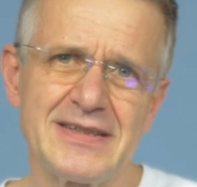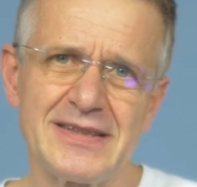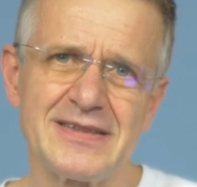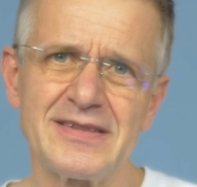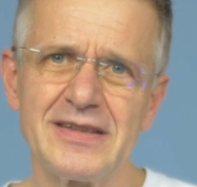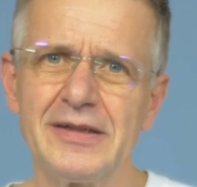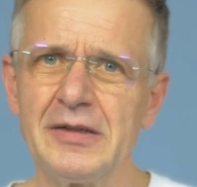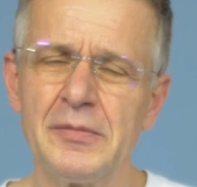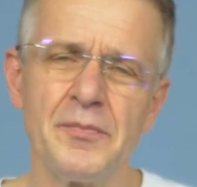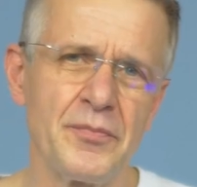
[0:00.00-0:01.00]
das
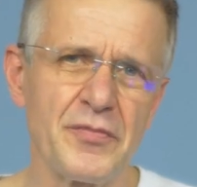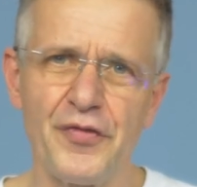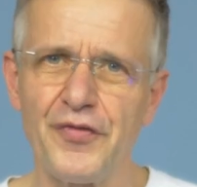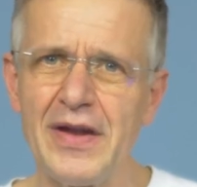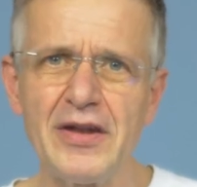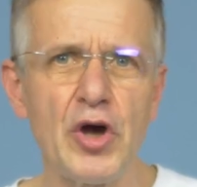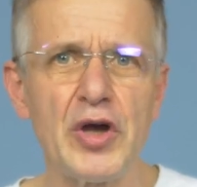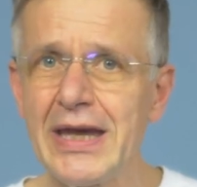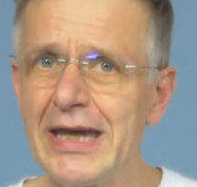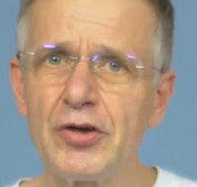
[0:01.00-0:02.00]
ähm, Fender
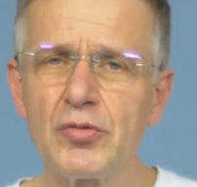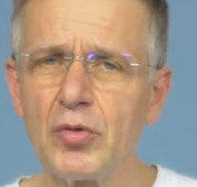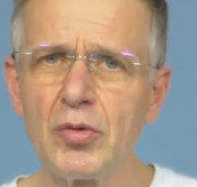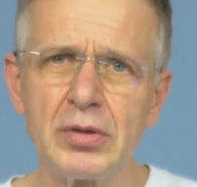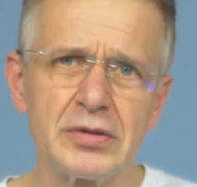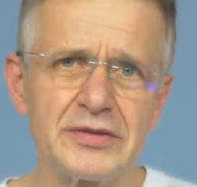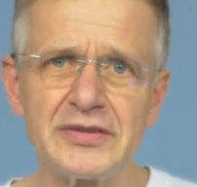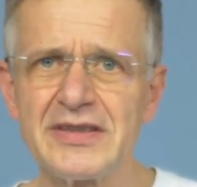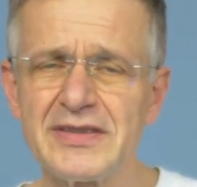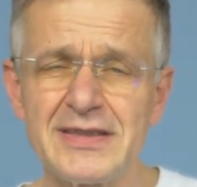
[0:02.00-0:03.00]

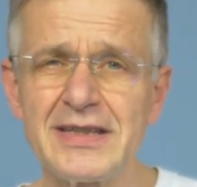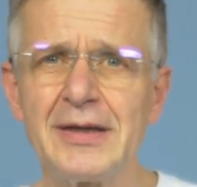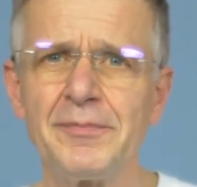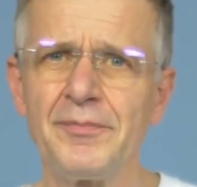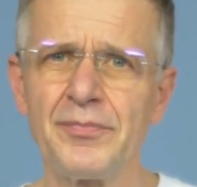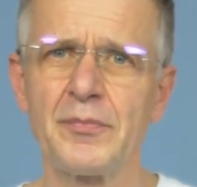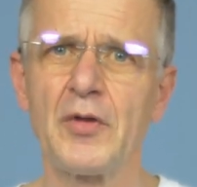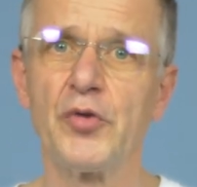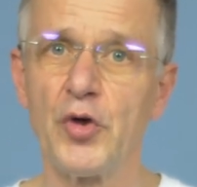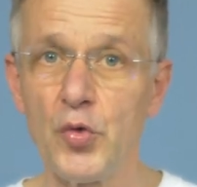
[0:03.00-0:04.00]
Ecosystem
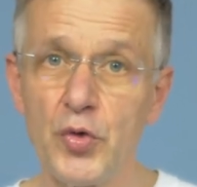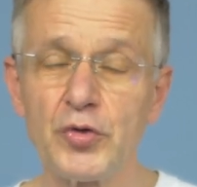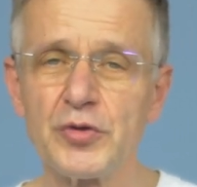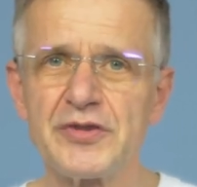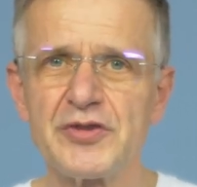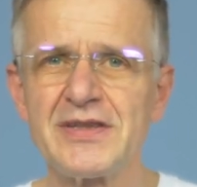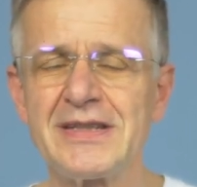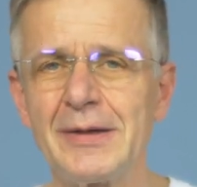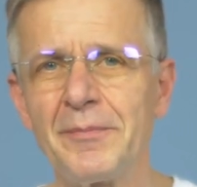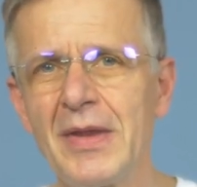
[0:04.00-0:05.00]
oder
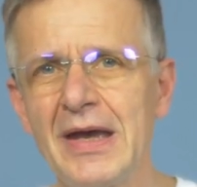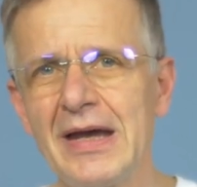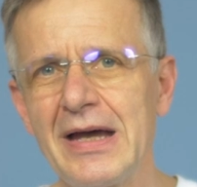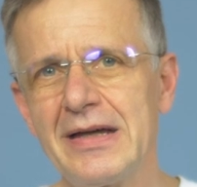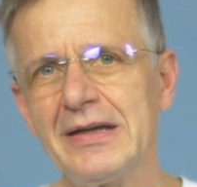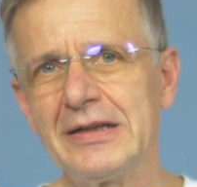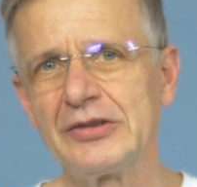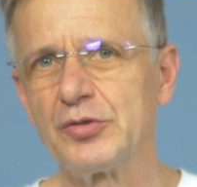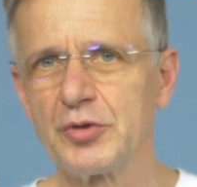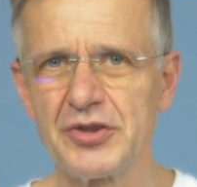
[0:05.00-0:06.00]
Ökosystem äh,
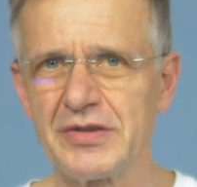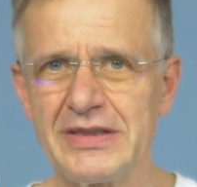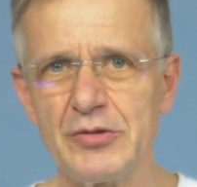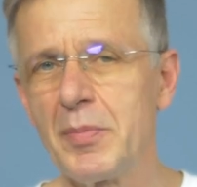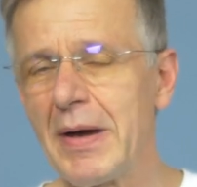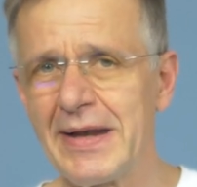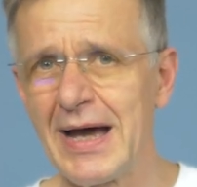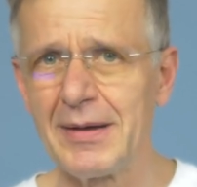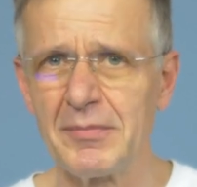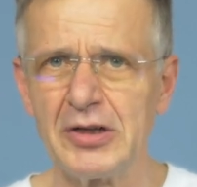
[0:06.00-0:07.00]
durch die
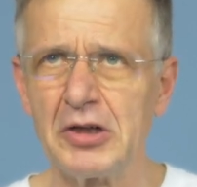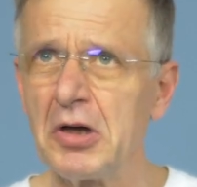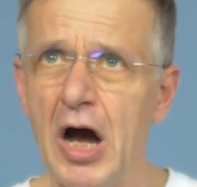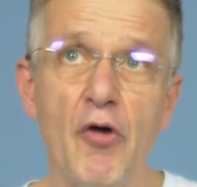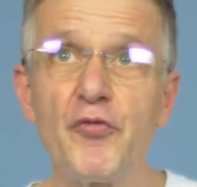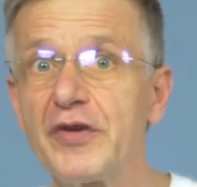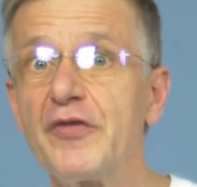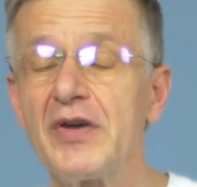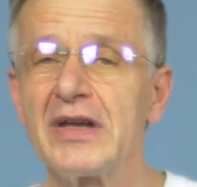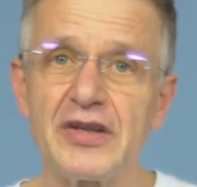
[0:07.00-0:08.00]
Übernahme
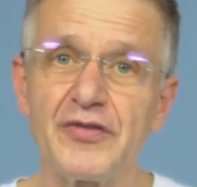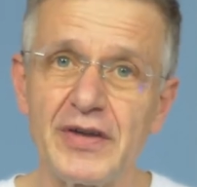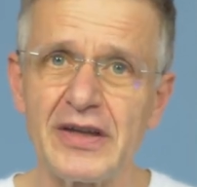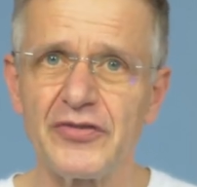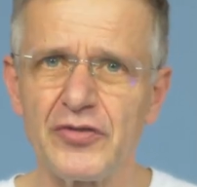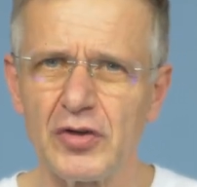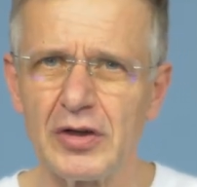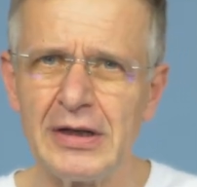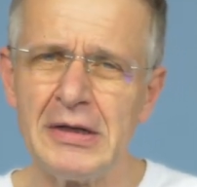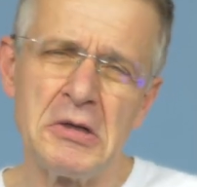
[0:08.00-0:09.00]
aufgewertet werden soll.